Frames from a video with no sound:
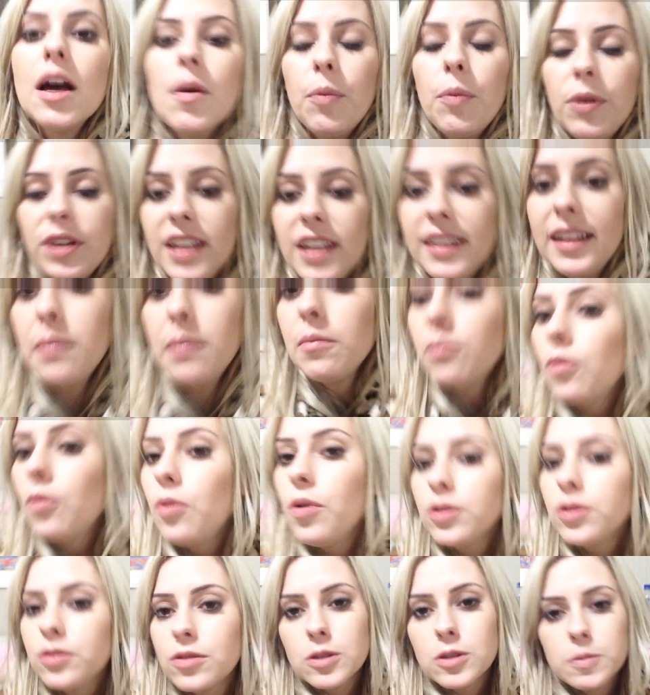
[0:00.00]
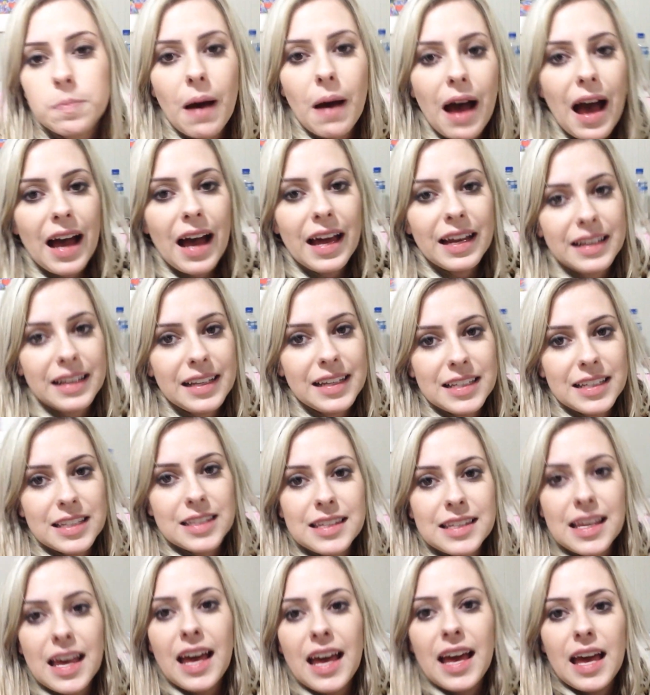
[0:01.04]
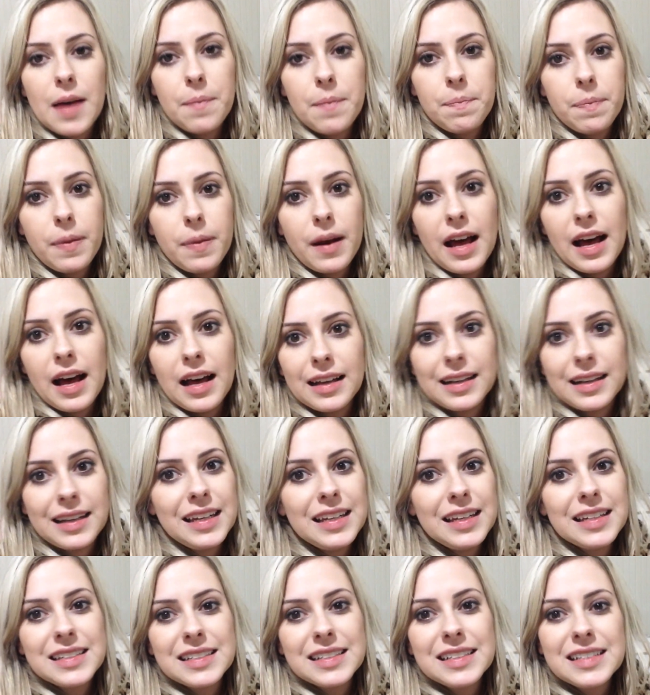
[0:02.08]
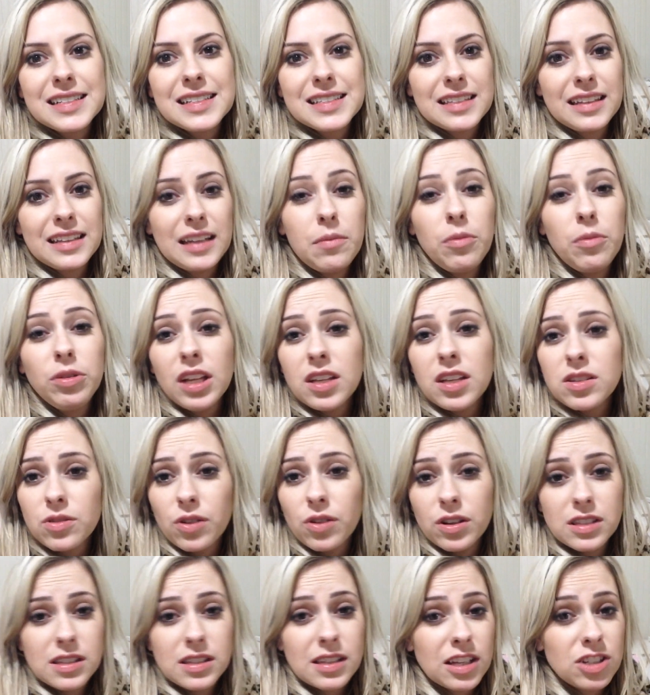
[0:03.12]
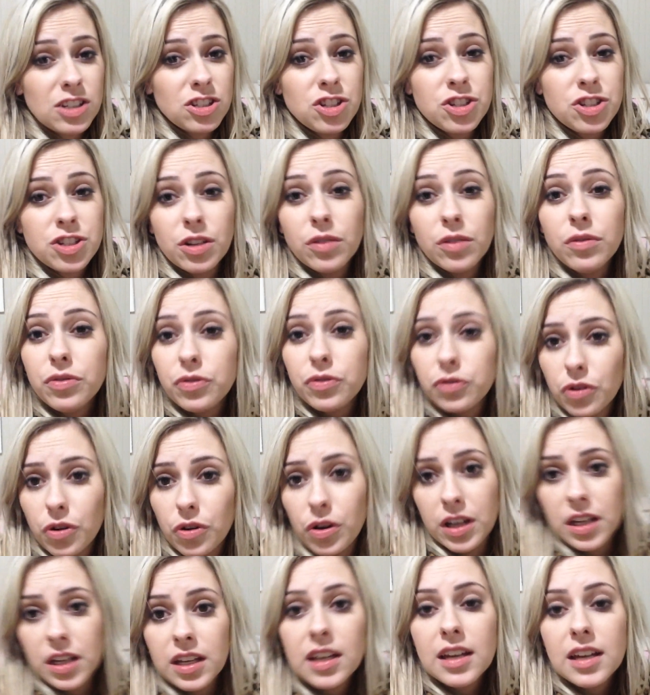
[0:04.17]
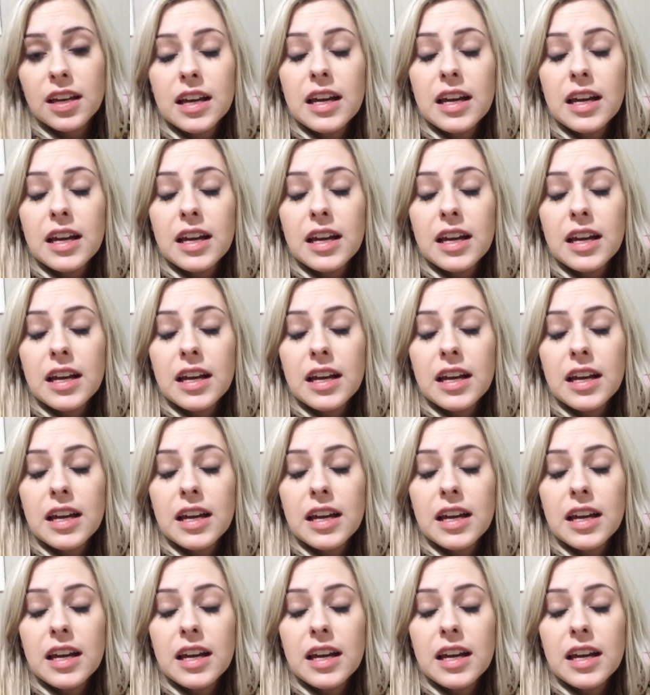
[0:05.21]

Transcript: porque tem muitos parques é, para criança, tem muitas coisas que a gente não foi.